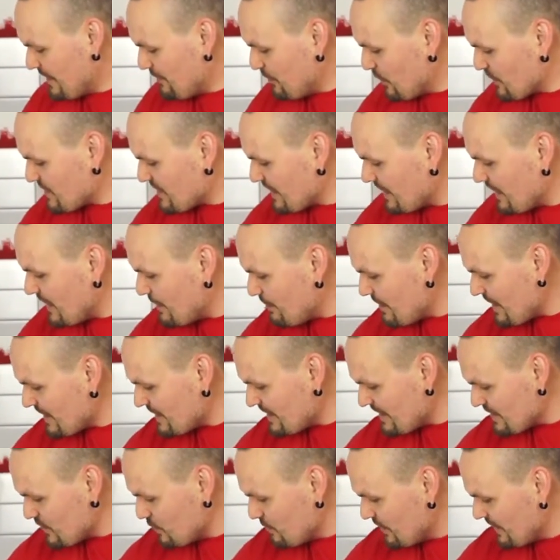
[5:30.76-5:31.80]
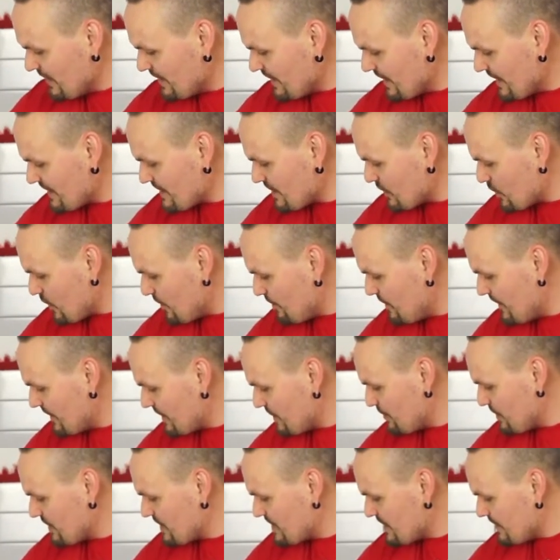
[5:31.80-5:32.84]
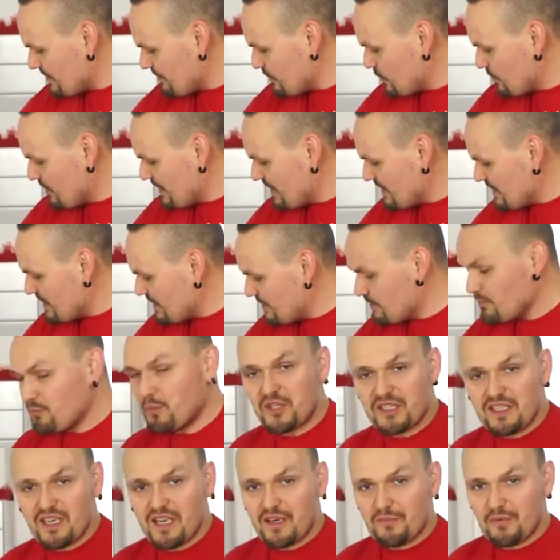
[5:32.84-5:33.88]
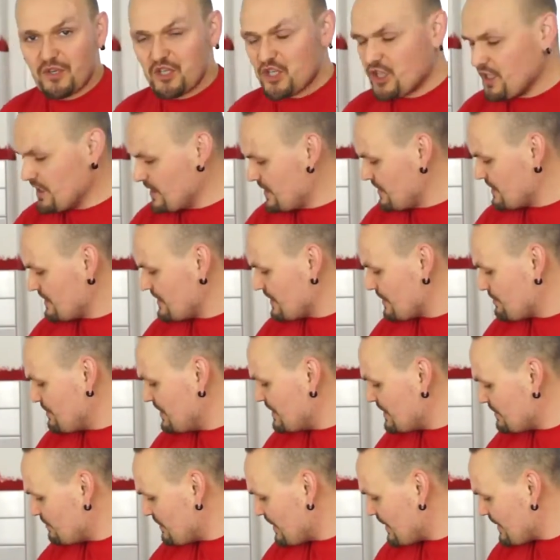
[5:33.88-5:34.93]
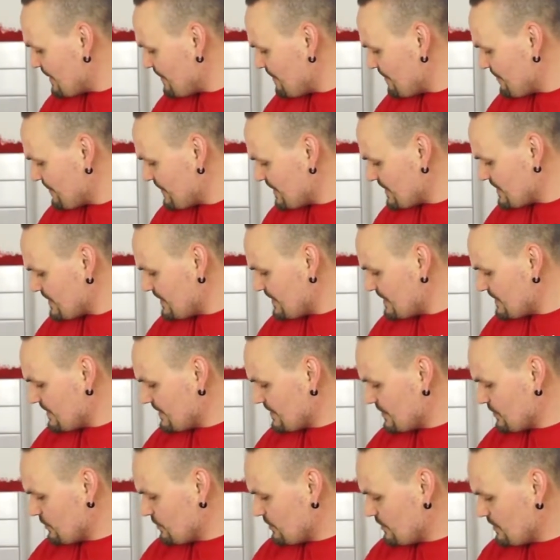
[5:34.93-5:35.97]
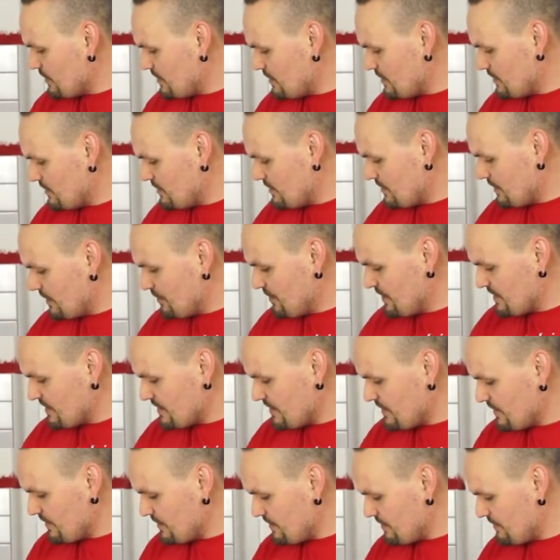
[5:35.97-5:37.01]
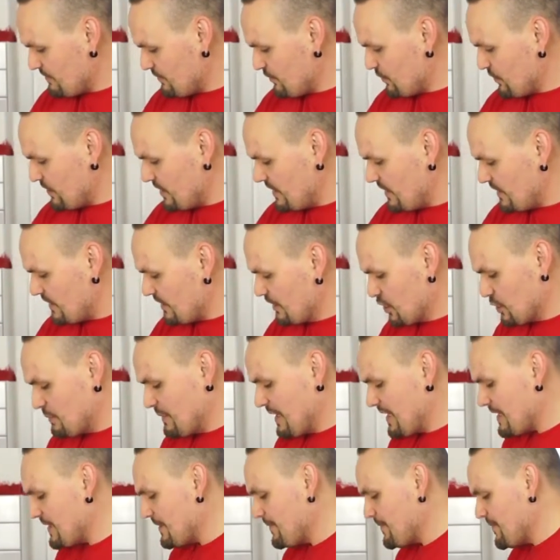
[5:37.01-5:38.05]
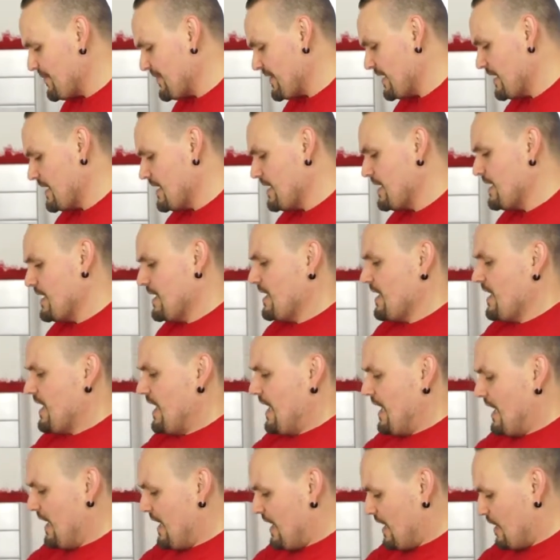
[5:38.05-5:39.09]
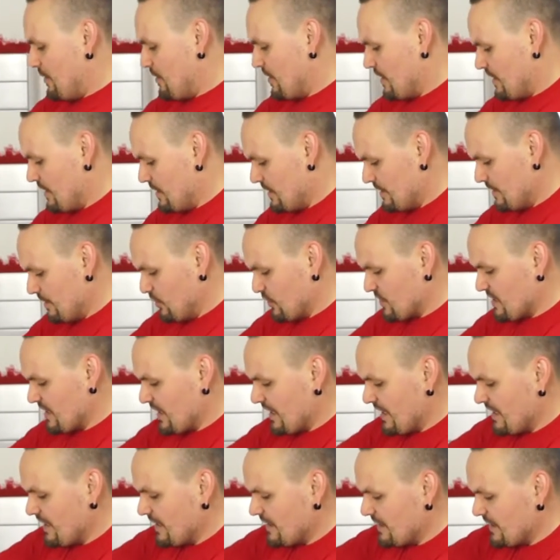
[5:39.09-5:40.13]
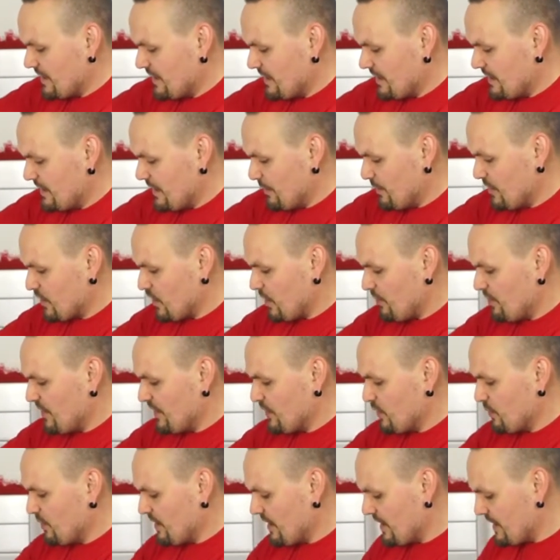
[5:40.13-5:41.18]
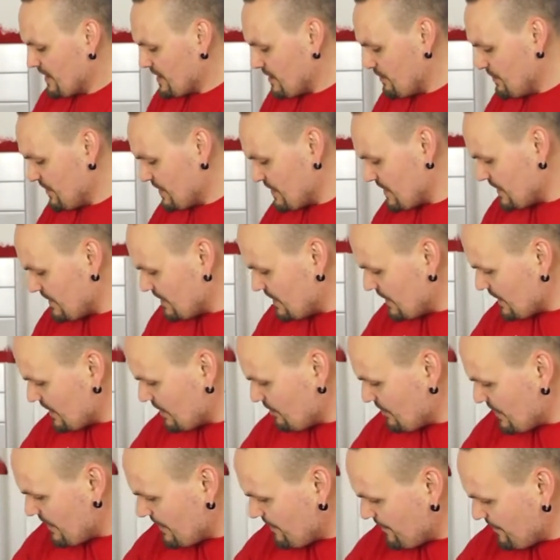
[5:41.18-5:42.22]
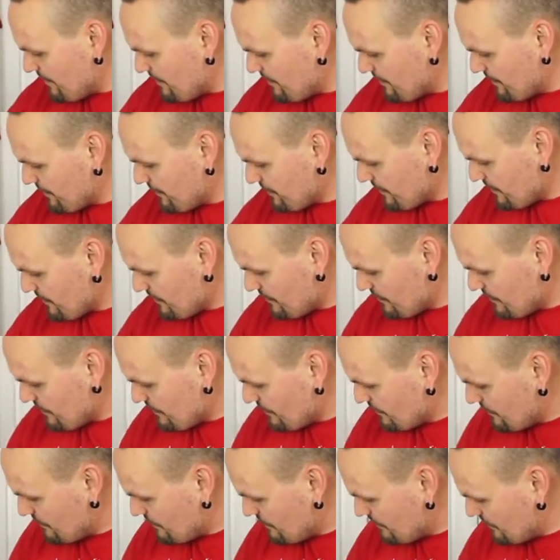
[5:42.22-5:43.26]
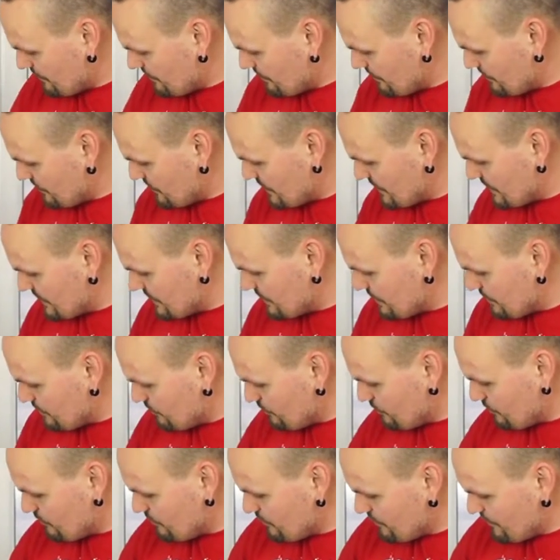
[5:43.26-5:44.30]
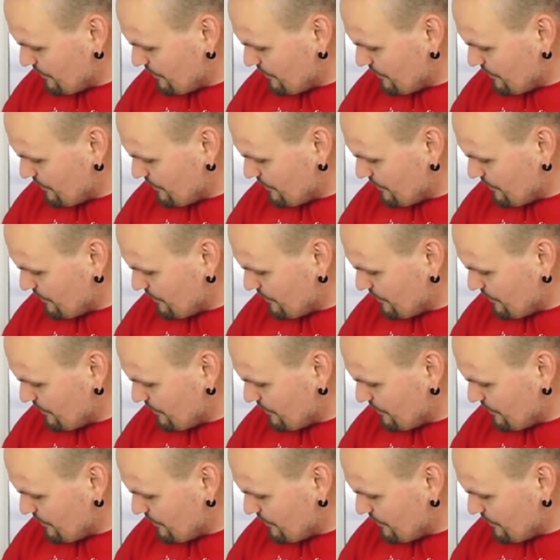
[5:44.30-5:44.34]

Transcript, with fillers: Die Mozzarella mache ich jetzt über die ganze komplette Pizza, wobei ich möchte ja verschiedene Segmente machen. Das heißt also äh, eine Pizza für jeden Geschmack. Aber die Mozzarella, den gebe ich komplett über die ganze Pizza. Ich denke mal, das